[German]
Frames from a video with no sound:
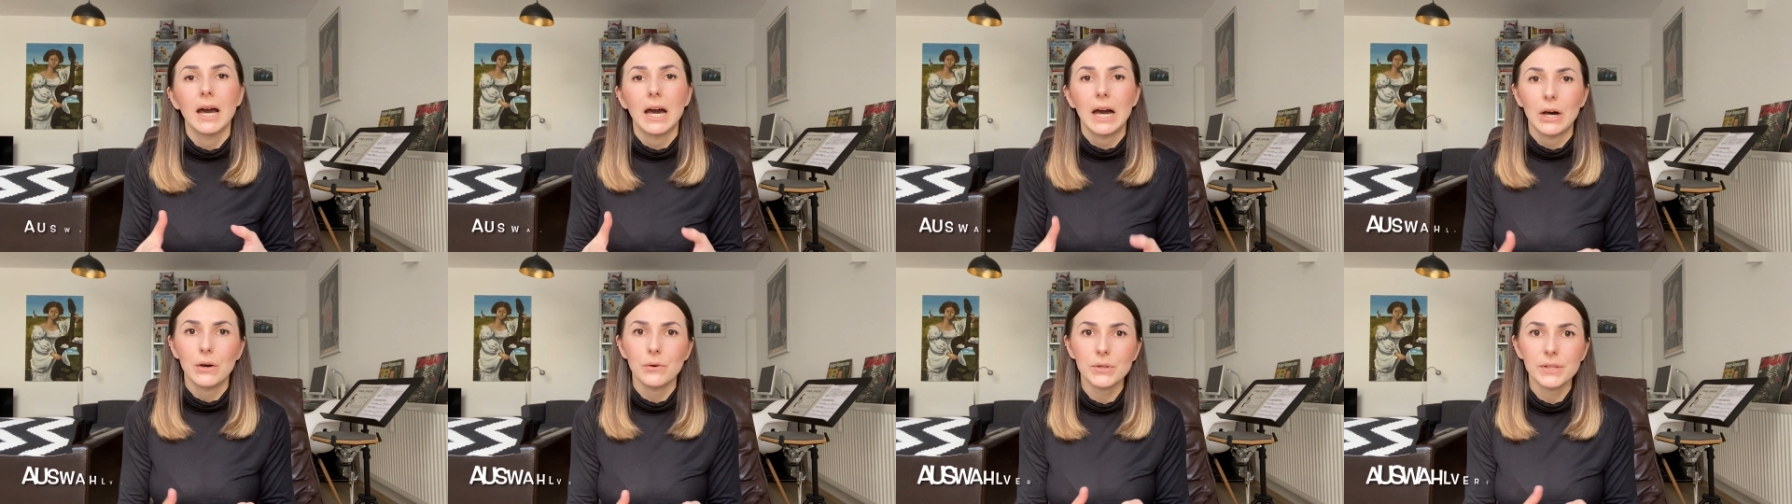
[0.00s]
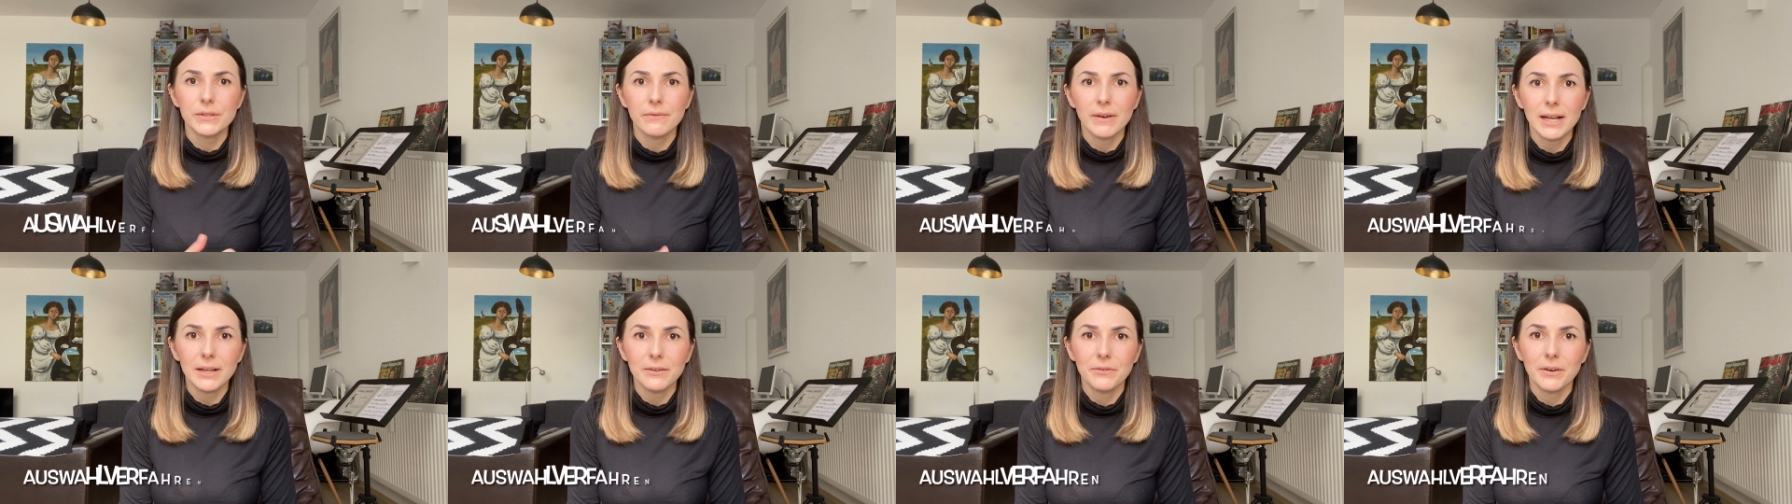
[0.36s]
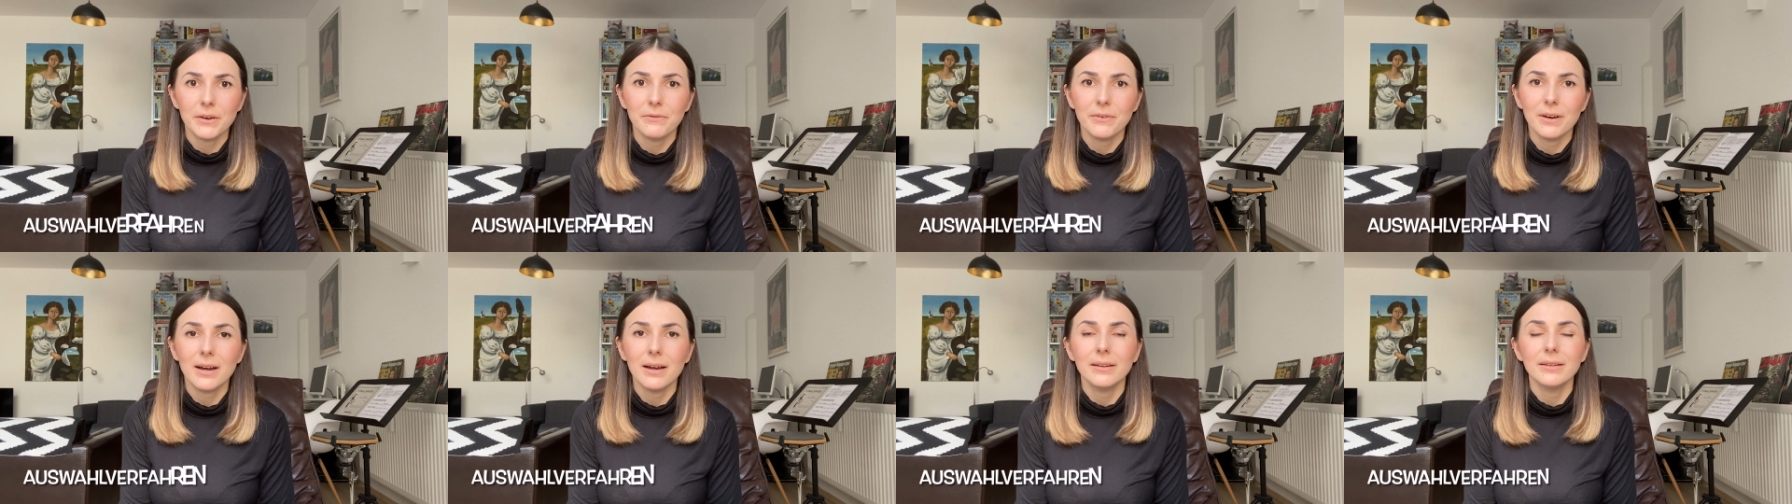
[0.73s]

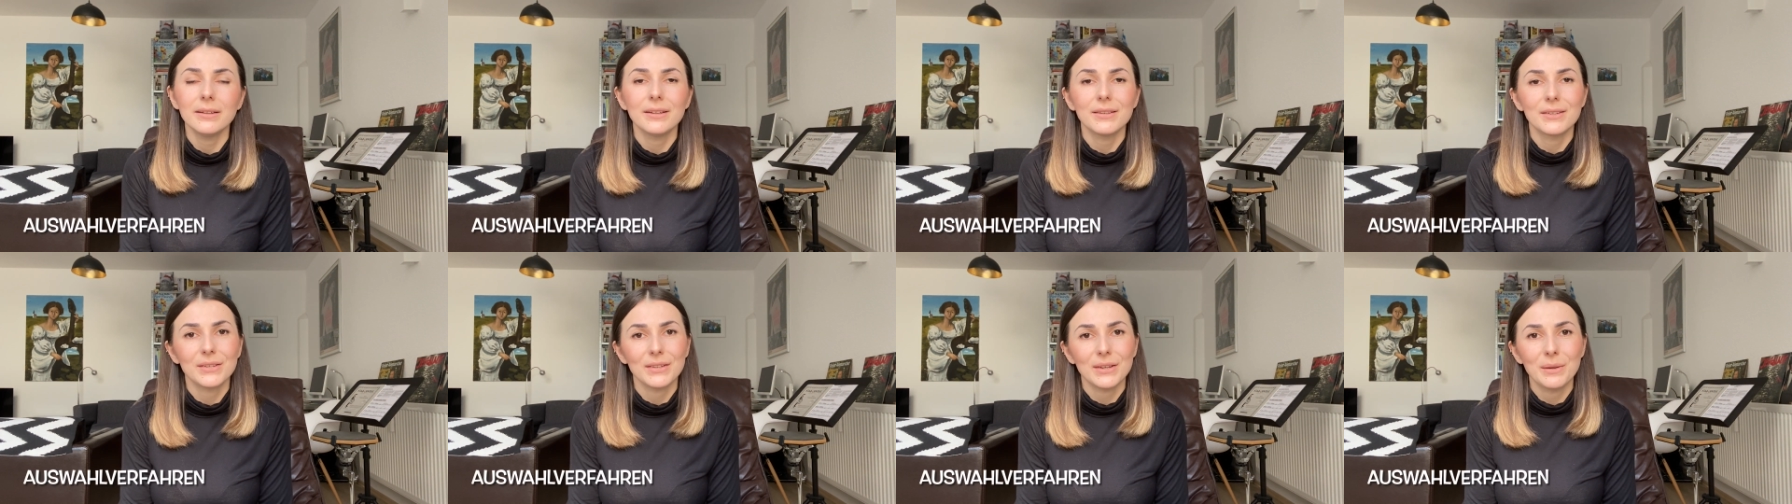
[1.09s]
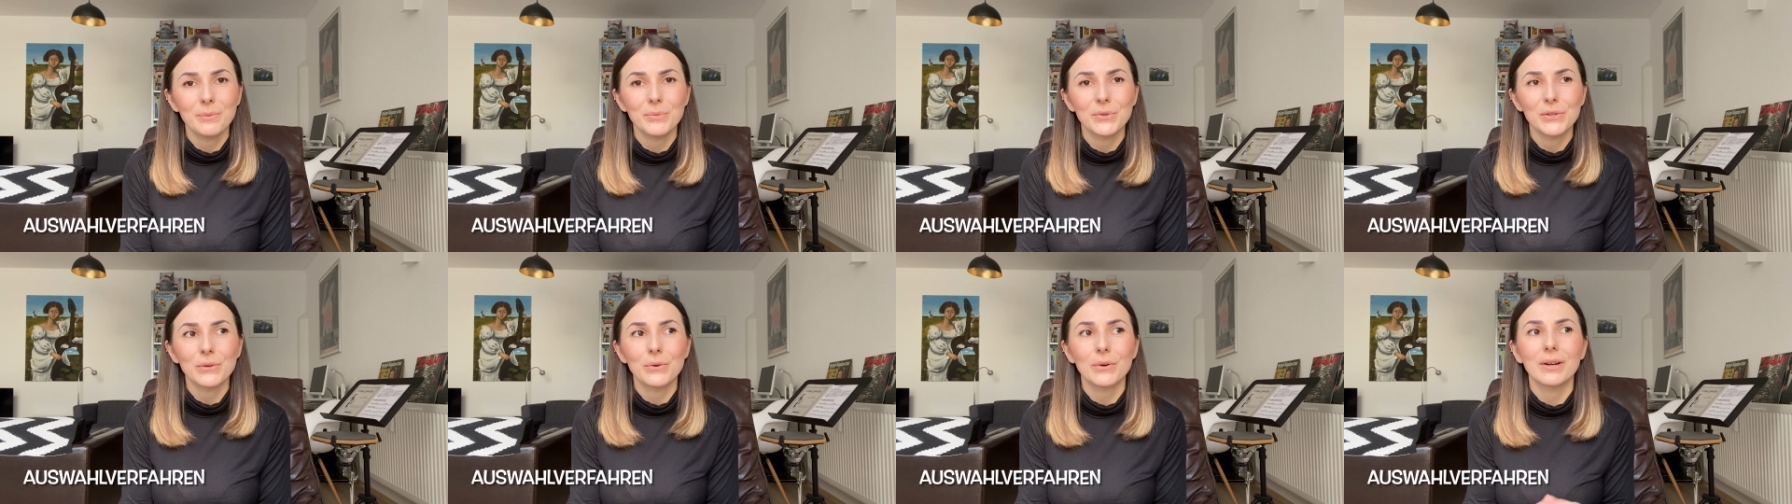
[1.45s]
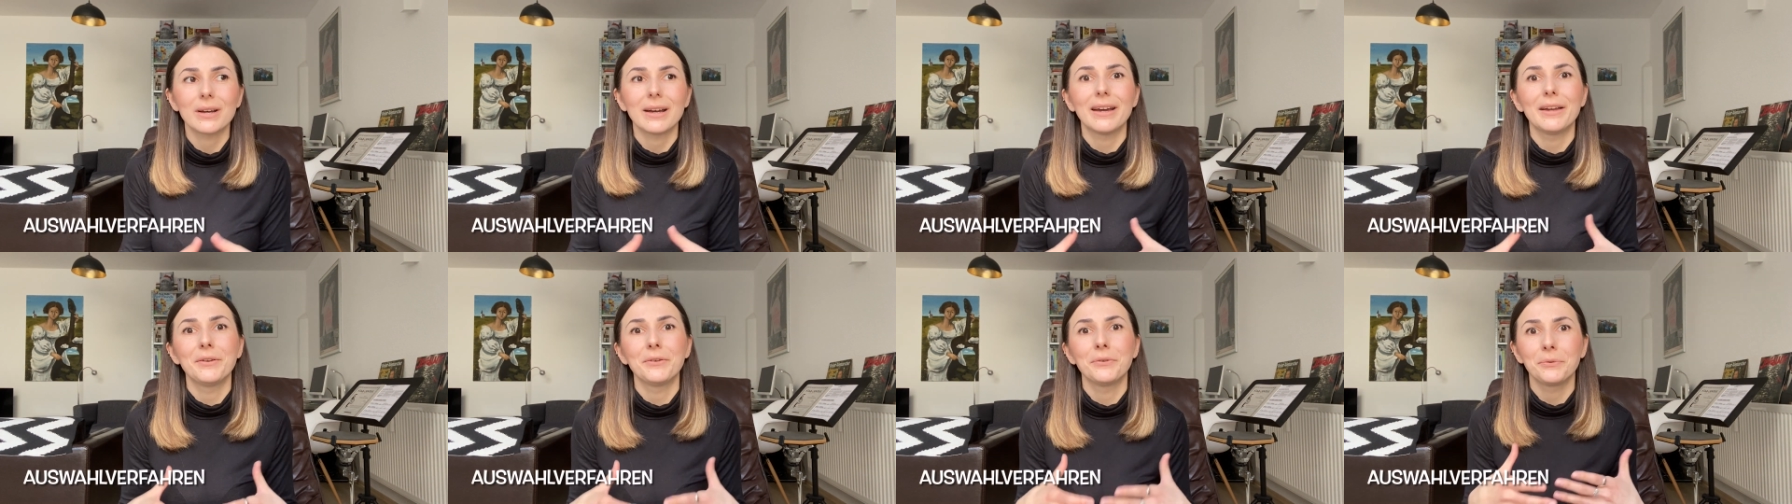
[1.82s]
Auswahlverfahren ist ebenso
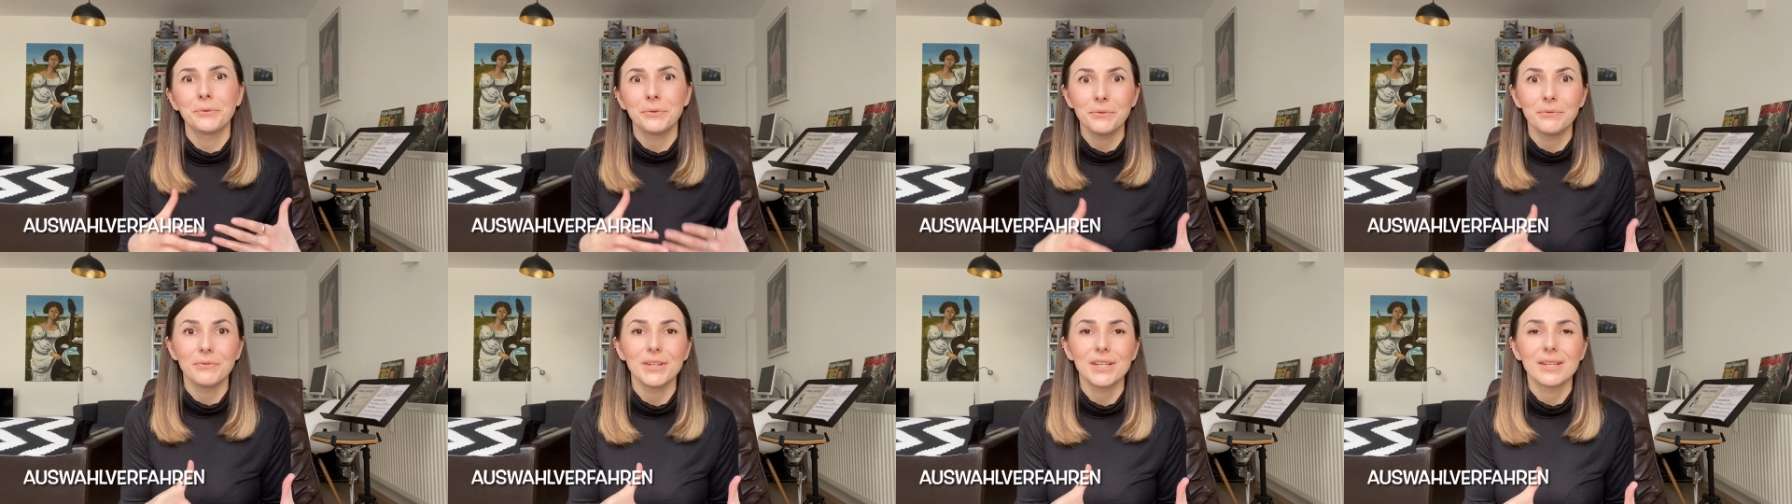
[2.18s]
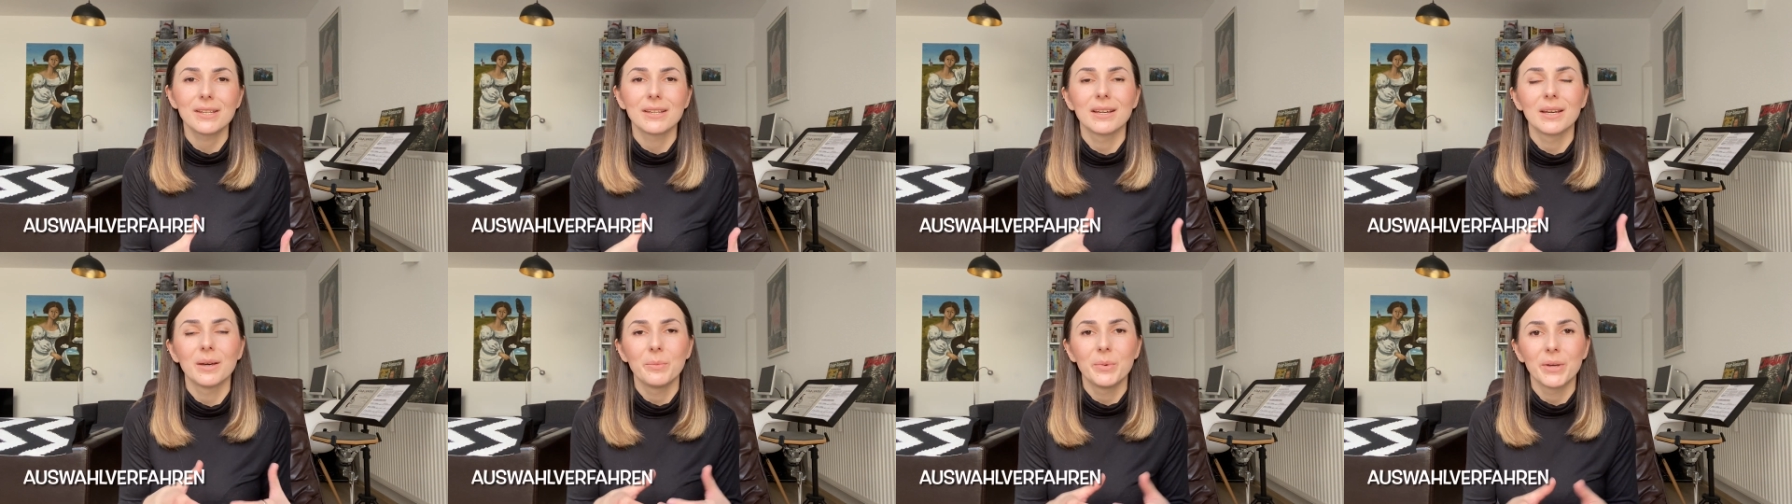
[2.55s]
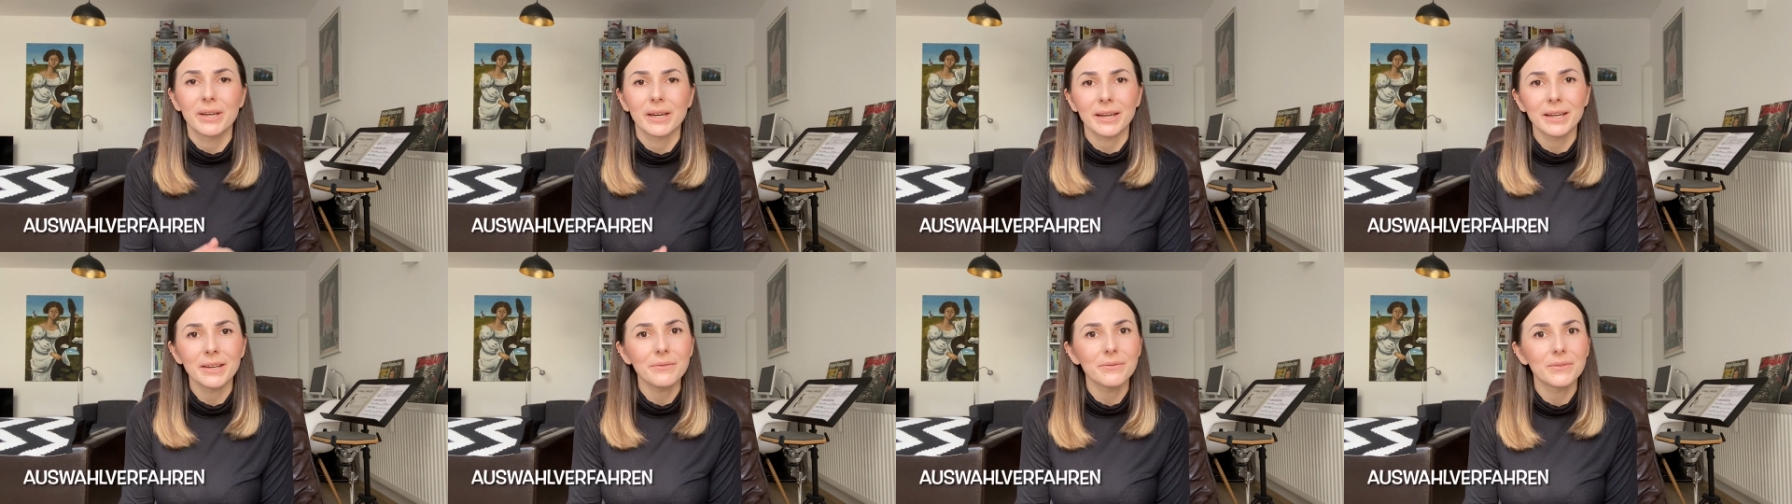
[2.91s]
kein unwichtiger
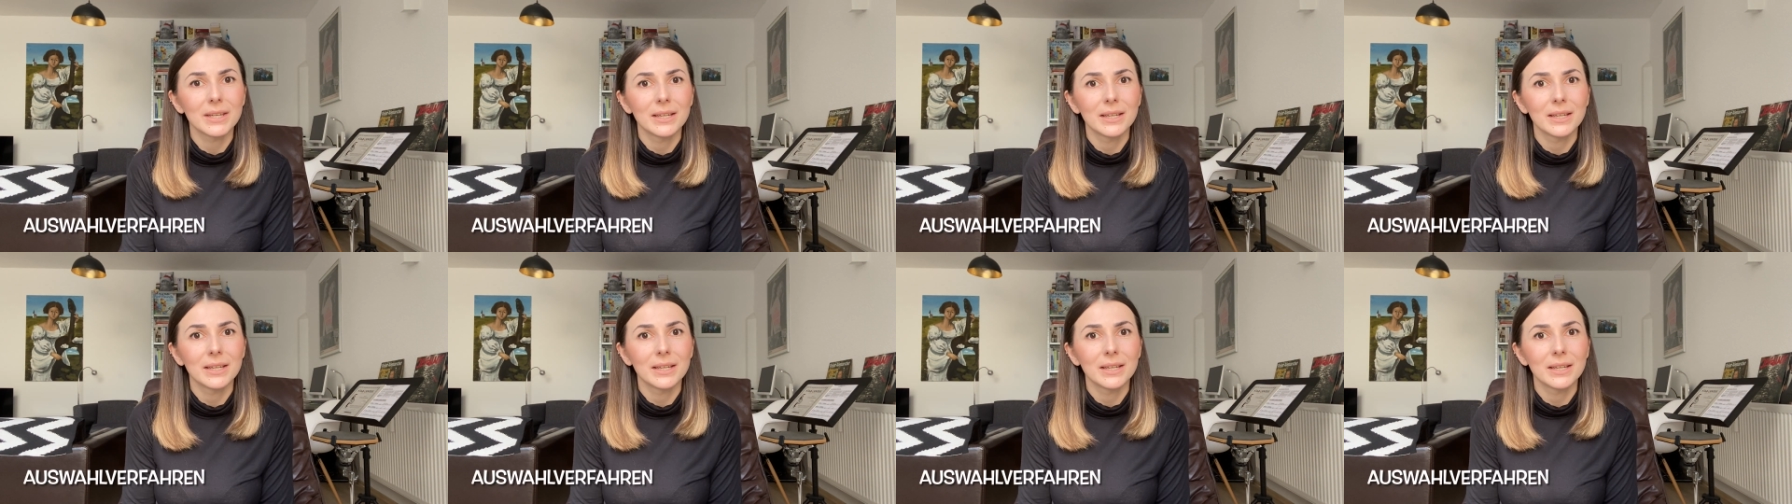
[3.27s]
Begriff,